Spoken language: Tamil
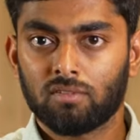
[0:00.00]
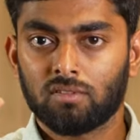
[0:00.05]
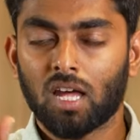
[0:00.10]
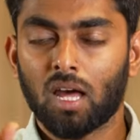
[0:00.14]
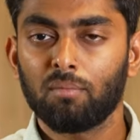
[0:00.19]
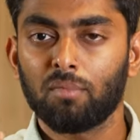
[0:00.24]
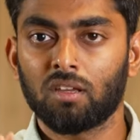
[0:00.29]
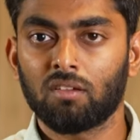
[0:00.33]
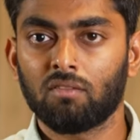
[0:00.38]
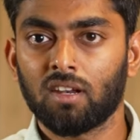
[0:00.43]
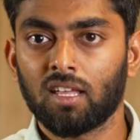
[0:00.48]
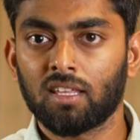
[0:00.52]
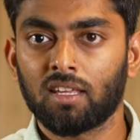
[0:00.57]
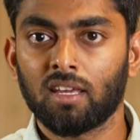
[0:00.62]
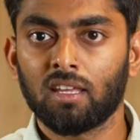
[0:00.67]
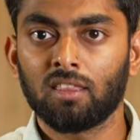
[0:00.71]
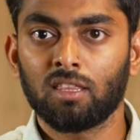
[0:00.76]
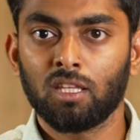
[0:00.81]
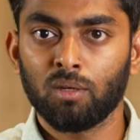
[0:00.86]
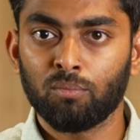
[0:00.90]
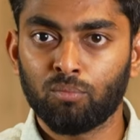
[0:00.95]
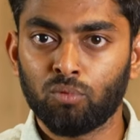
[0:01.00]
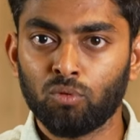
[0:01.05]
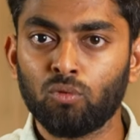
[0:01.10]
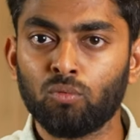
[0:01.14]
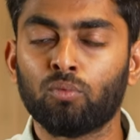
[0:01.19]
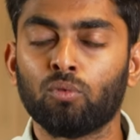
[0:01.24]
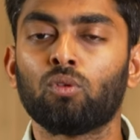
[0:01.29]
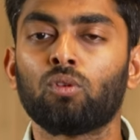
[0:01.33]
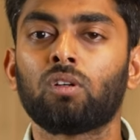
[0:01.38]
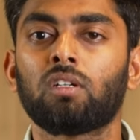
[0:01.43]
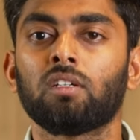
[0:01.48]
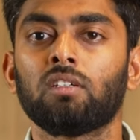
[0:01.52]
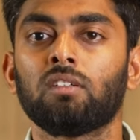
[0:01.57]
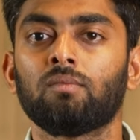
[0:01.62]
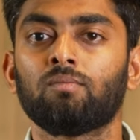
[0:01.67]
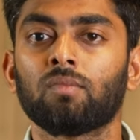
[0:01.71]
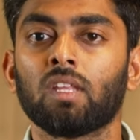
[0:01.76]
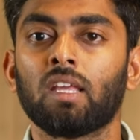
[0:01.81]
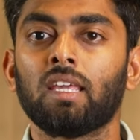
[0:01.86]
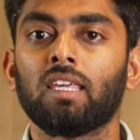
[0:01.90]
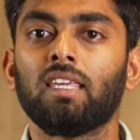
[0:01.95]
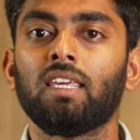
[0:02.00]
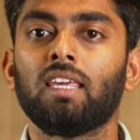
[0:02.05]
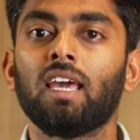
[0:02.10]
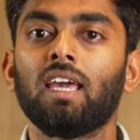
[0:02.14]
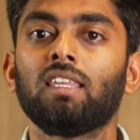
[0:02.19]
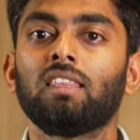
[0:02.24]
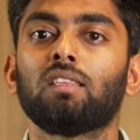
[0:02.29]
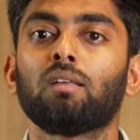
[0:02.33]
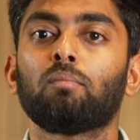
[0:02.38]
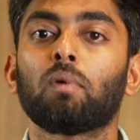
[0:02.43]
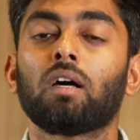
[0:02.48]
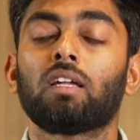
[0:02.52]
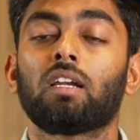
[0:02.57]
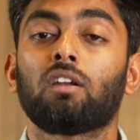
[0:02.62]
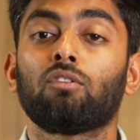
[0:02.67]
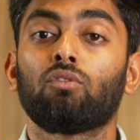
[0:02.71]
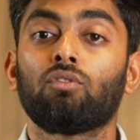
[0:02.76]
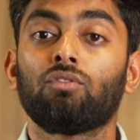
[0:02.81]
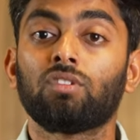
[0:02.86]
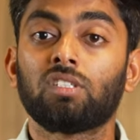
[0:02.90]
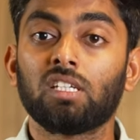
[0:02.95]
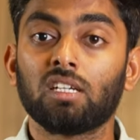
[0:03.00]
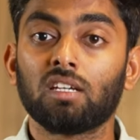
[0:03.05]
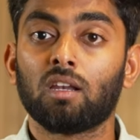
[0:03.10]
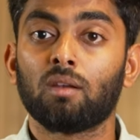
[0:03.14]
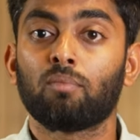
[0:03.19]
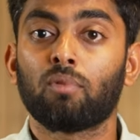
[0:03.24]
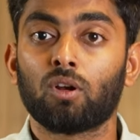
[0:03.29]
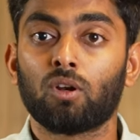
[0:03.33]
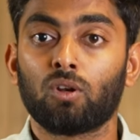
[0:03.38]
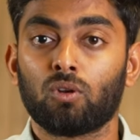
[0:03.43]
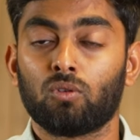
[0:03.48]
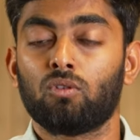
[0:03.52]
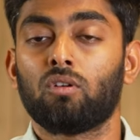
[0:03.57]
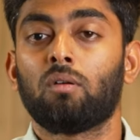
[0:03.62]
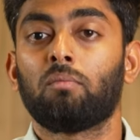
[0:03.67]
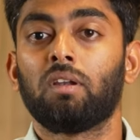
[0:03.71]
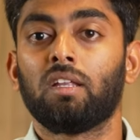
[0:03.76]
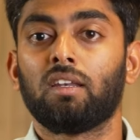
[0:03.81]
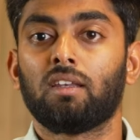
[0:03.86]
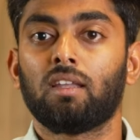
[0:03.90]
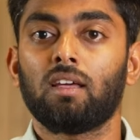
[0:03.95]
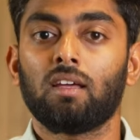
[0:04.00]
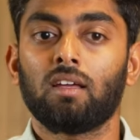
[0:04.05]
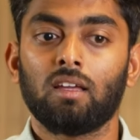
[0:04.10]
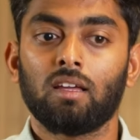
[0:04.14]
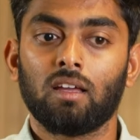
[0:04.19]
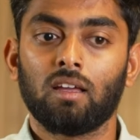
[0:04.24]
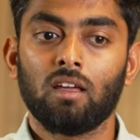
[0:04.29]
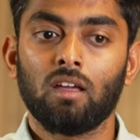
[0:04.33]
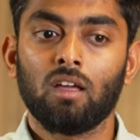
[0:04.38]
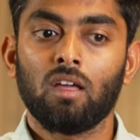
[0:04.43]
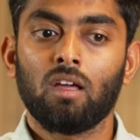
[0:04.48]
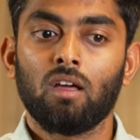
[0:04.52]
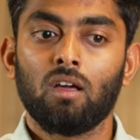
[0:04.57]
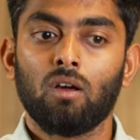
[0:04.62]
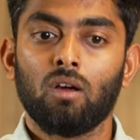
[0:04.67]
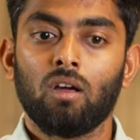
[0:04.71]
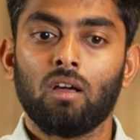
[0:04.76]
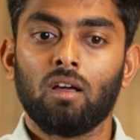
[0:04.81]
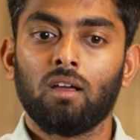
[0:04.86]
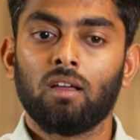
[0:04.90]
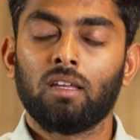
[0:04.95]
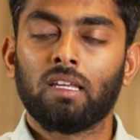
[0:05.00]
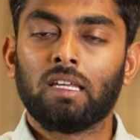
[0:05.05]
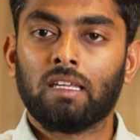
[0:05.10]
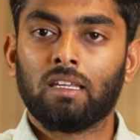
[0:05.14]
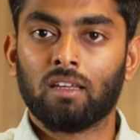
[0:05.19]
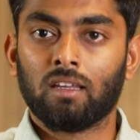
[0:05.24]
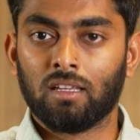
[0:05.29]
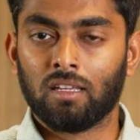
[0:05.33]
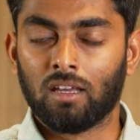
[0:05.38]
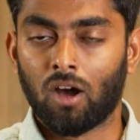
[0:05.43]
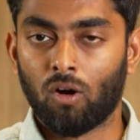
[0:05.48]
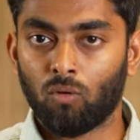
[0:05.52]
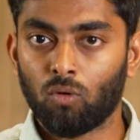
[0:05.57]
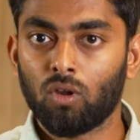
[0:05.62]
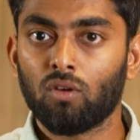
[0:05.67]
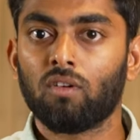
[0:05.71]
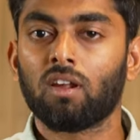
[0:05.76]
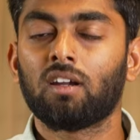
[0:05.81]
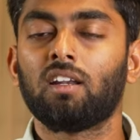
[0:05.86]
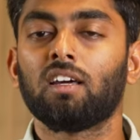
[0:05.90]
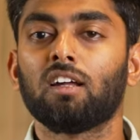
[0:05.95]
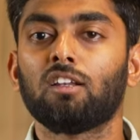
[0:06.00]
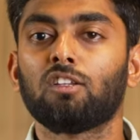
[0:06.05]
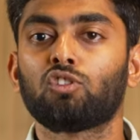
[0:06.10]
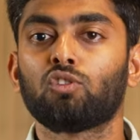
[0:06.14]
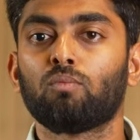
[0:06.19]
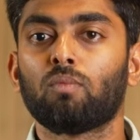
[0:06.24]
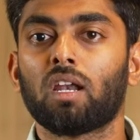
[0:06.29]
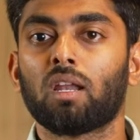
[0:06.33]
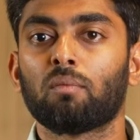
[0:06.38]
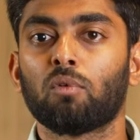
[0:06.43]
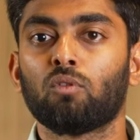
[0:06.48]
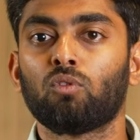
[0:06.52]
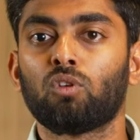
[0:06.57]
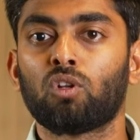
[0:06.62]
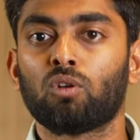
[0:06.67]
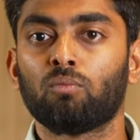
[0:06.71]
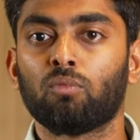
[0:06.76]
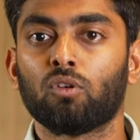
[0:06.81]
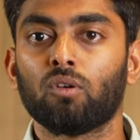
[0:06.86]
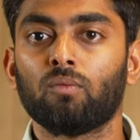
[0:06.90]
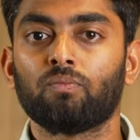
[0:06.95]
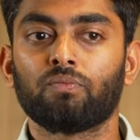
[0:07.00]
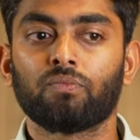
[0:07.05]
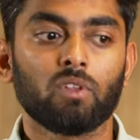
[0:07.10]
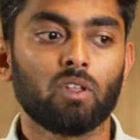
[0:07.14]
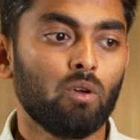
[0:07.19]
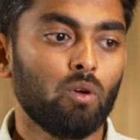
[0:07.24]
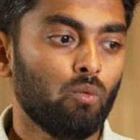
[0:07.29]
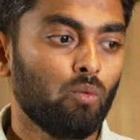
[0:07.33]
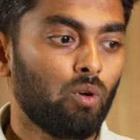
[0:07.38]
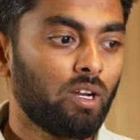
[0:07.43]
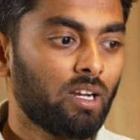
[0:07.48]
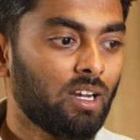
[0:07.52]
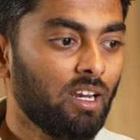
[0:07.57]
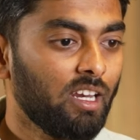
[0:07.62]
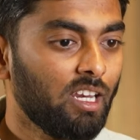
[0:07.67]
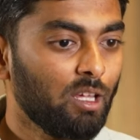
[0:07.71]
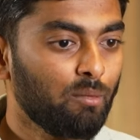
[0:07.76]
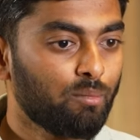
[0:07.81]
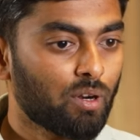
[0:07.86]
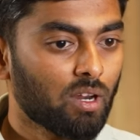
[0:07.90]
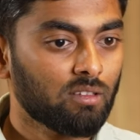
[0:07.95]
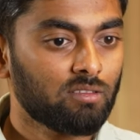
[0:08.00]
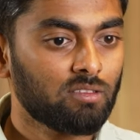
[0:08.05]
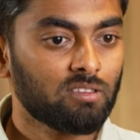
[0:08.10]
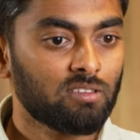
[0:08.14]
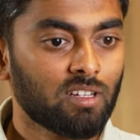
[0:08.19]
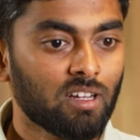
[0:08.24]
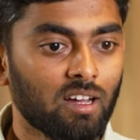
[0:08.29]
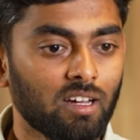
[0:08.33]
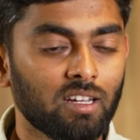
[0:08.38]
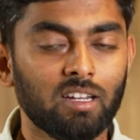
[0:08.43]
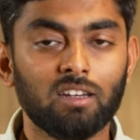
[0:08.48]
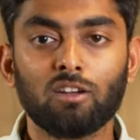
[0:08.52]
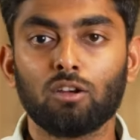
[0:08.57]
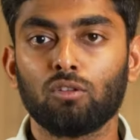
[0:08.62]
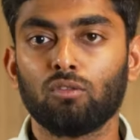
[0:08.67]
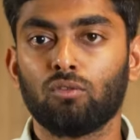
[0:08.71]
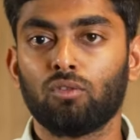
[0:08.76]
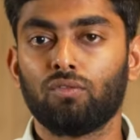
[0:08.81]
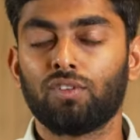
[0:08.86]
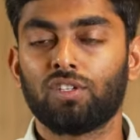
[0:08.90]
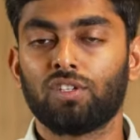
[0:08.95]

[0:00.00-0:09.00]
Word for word: சாமிக்கு விளக்கேற்றி பூ போட்டு ஏன் இந்த மாதிரியான ஒரு விஷயங்கள் பண்ணுறோம் அப்படின்னா அவ்வளோ வருடங்கள் சும்மா நம்ம விட்டுருப்போம் ஒரு கிளீனிங் ப்ராசஸ்க்காகன்றது ஒரு